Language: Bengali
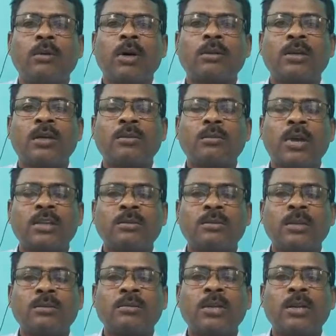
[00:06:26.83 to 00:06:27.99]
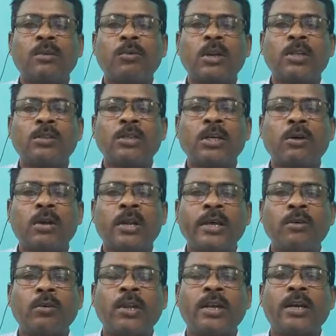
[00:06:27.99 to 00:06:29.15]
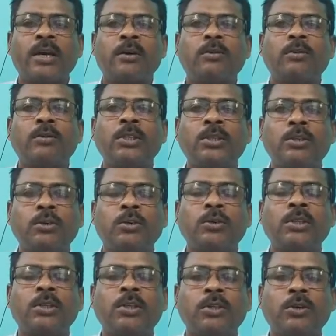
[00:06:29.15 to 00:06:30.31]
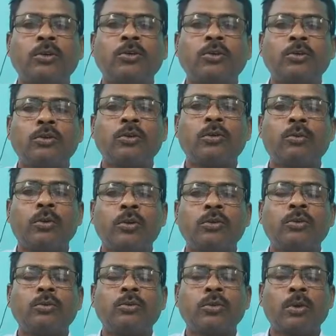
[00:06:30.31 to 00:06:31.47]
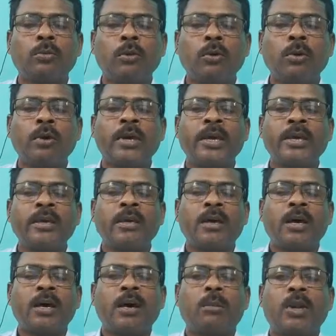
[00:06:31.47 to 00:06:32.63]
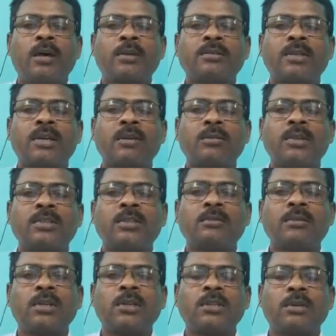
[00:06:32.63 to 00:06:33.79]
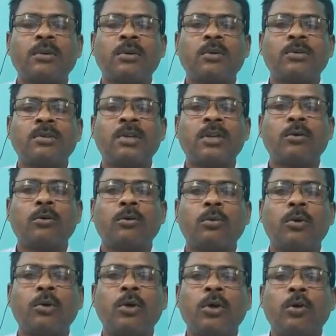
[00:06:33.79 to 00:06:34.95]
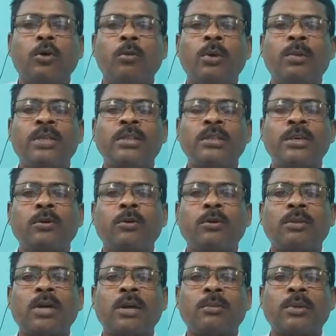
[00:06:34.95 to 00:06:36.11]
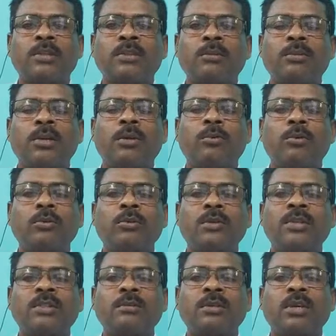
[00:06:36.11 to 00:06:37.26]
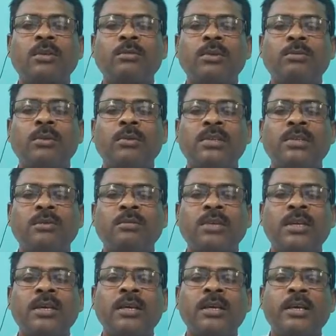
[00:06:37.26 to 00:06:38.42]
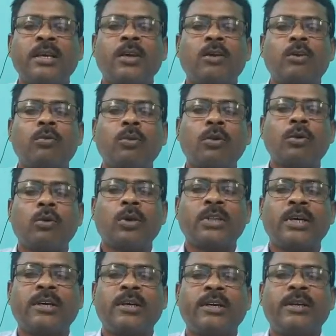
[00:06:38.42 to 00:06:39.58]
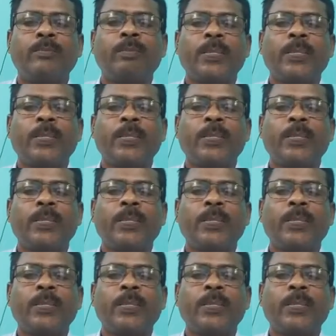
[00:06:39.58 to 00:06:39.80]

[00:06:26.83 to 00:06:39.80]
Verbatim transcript: অর্থাৎ ফার্স্ট প্রেসক্রিপশানের পরে যে কটাই করি না কেন দ্বিতীয় তৃতীয় চতুর্থ পঞ্চম সবগুলোকেই আমরা সেকেন্ড প্রেসক্রিপশান হিসেবে কনসিডার করব হোমিওপ্যাথিতে কোনো থার্ড প্রেসক্রিপশান ফোর্থ প্রেসক্রিপশান ফিফথ প্রেসক্রিপশান এরকম কোনো কথা হয় না